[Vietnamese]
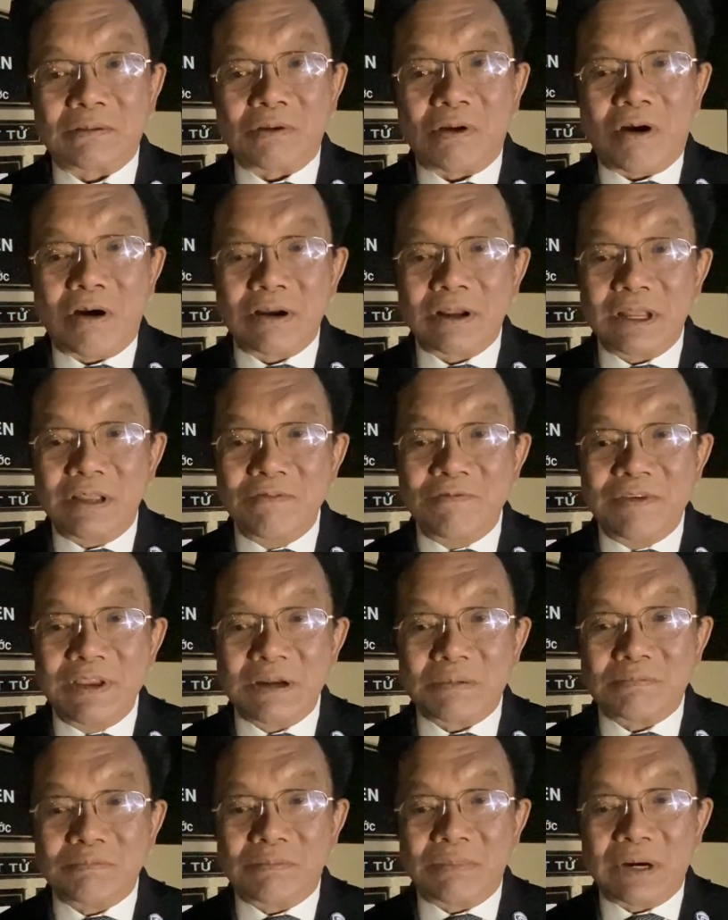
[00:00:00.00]
Còn cái
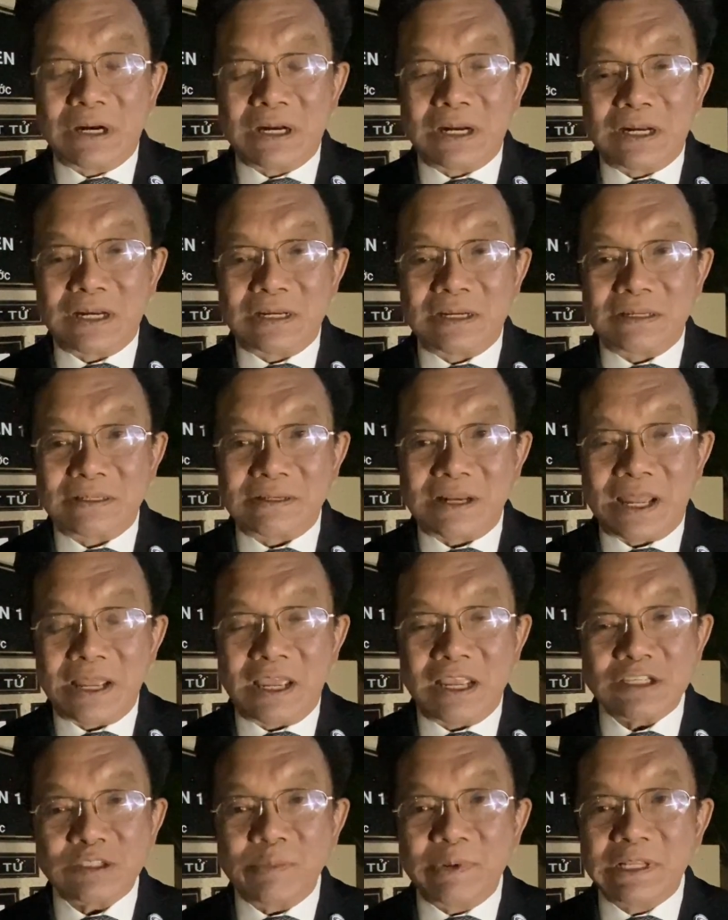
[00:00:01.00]
việc mà
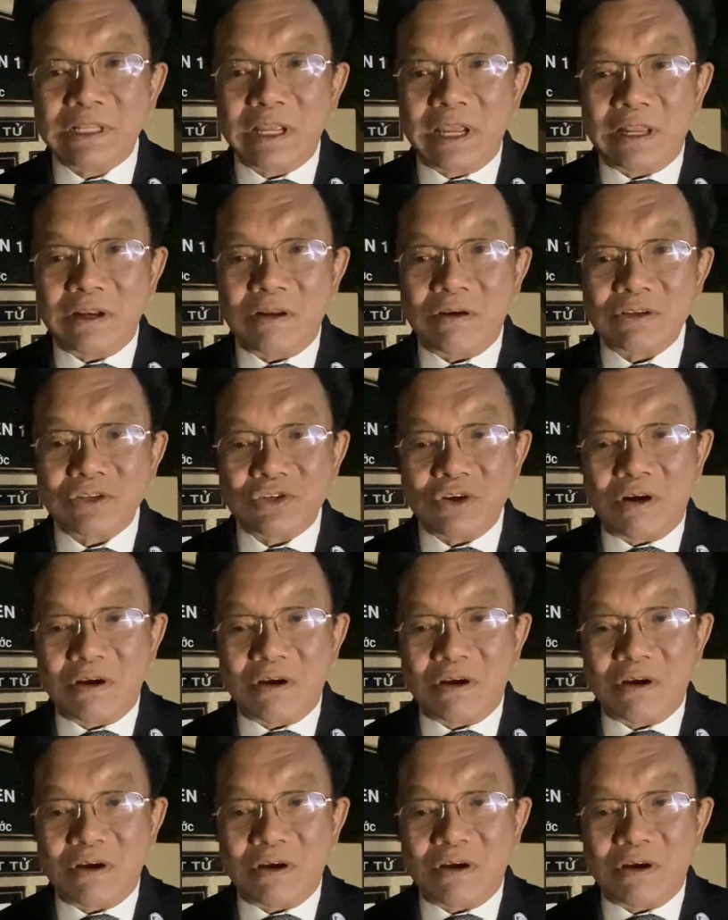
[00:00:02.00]
đài SBTN họ